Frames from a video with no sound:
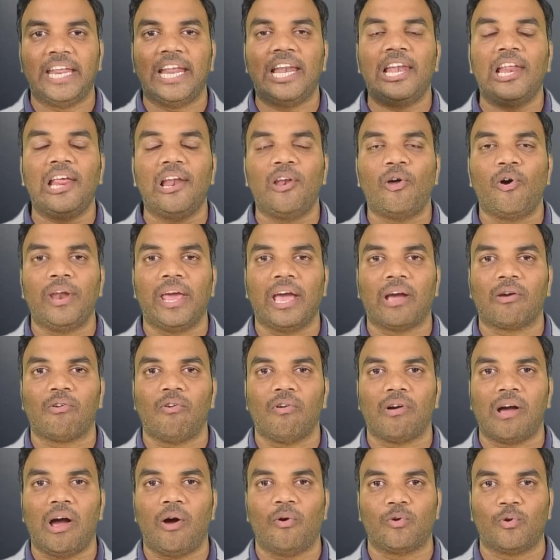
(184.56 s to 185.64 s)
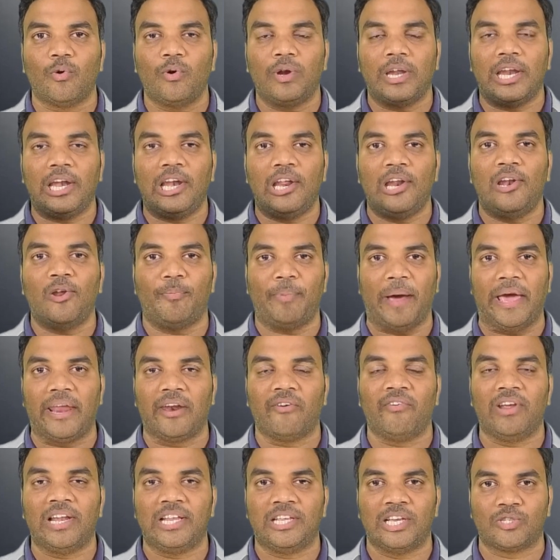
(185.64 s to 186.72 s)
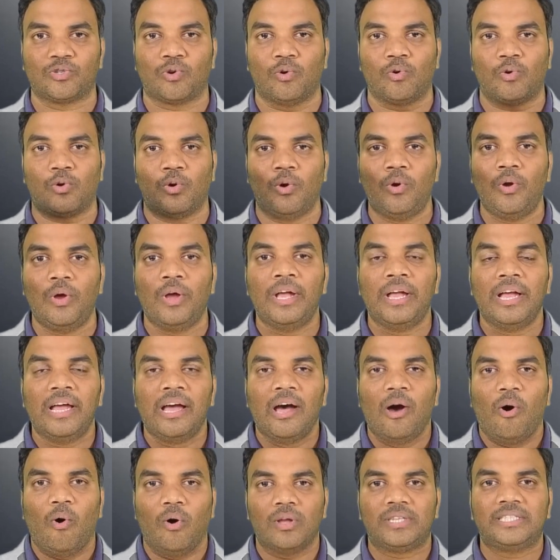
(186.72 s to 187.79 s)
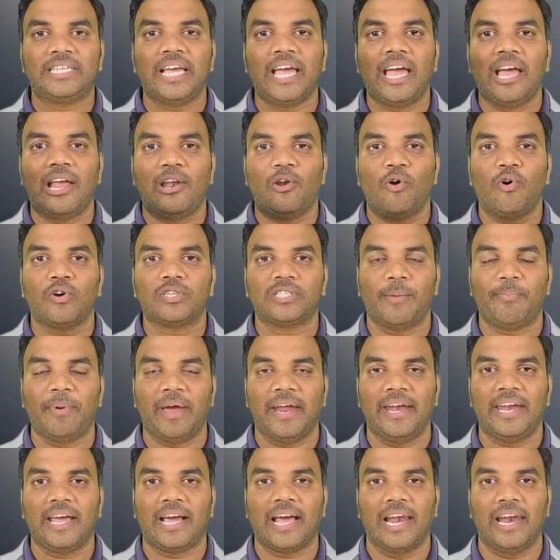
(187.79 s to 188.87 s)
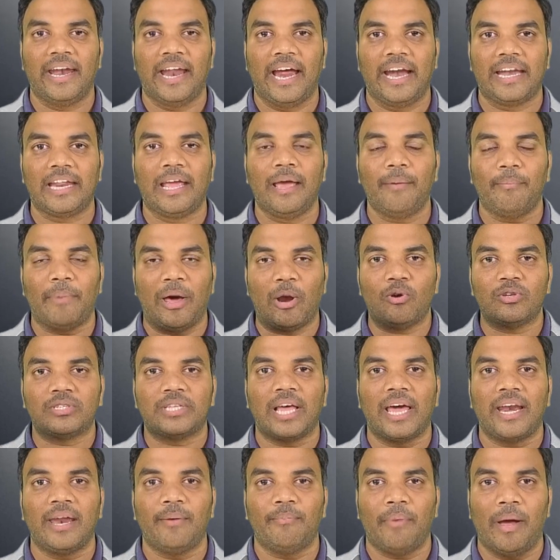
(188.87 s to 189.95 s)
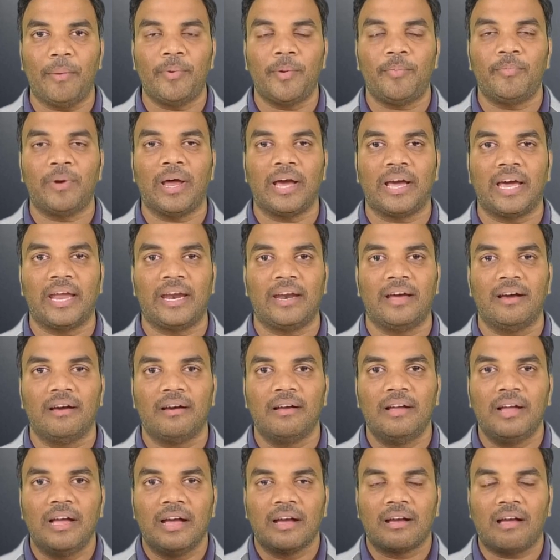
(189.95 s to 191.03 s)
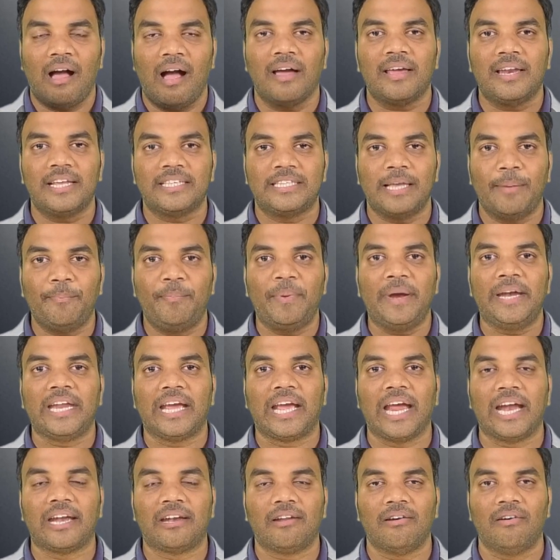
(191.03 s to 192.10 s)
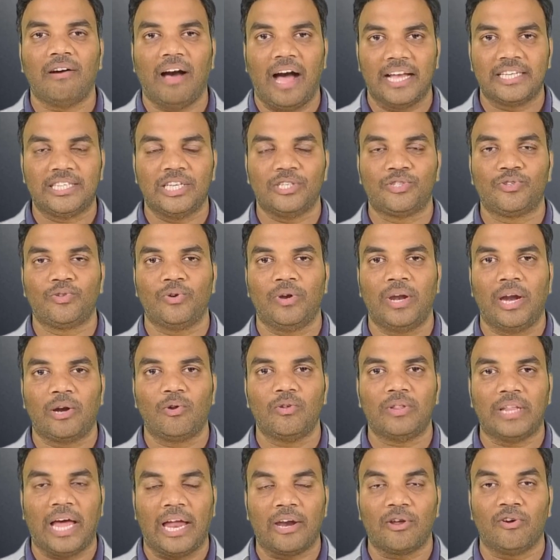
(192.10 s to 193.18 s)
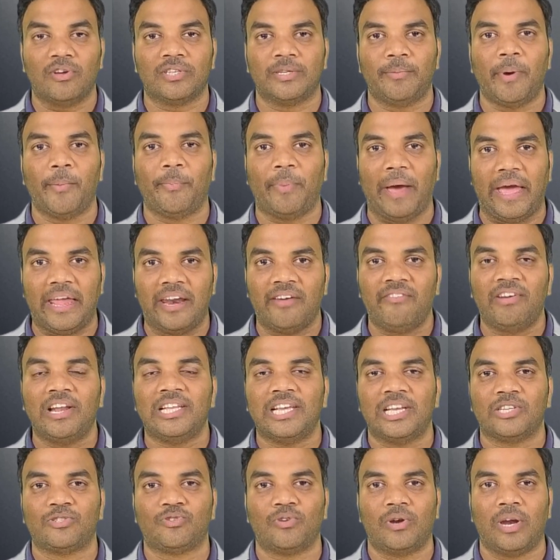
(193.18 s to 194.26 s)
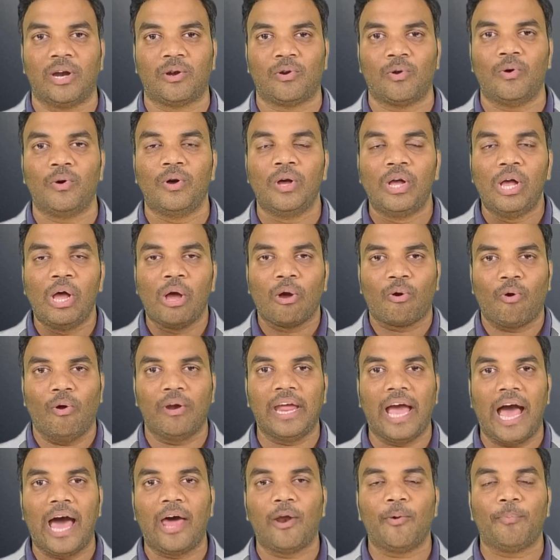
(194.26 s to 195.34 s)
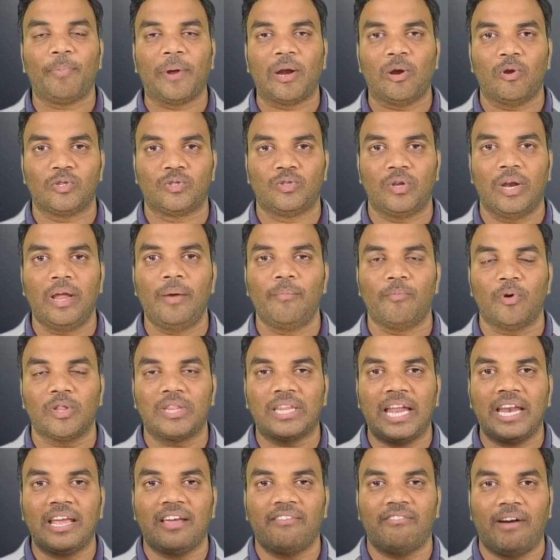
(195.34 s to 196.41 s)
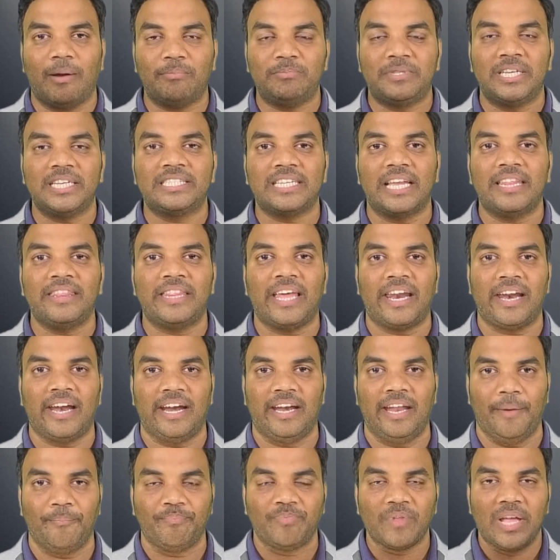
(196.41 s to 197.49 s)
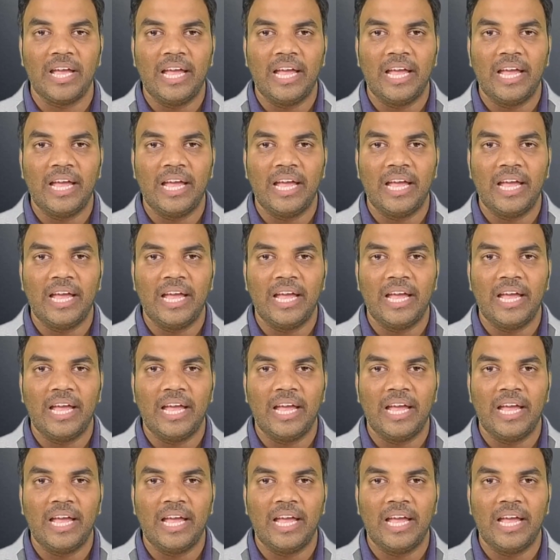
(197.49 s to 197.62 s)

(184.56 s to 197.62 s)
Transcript: ఢిల్లీలోనే ఎక్కువగా ఉంటూ ఢిల్లీలో పైరవేలు చేసుకుంటూ కోరుకుంటూ వచ్చే లోక్సభ ఎన్నికల నాటికి మరోసారి మహబూబ్ నగర్ కాంగ్రెస్ ఎంపీ టికెట్ ఆశిస్తున్నట్టు దానికోసమే పైరవీలు చేస్తున్నట్టు కొన్ని ఆరోపణలు వస్తున్నాయి మొత్తానికి వంశీచందర్ రెడ్డి